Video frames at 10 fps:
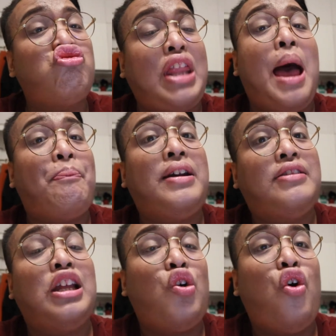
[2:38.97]
topic
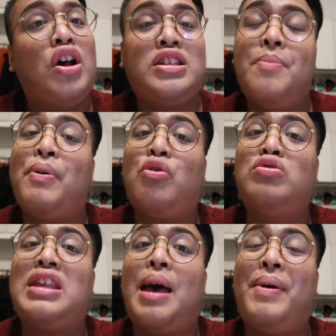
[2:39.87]
na to kasi
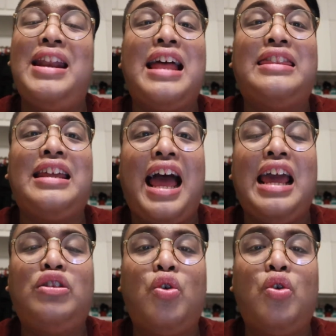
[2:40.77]
pag-usapan natin ay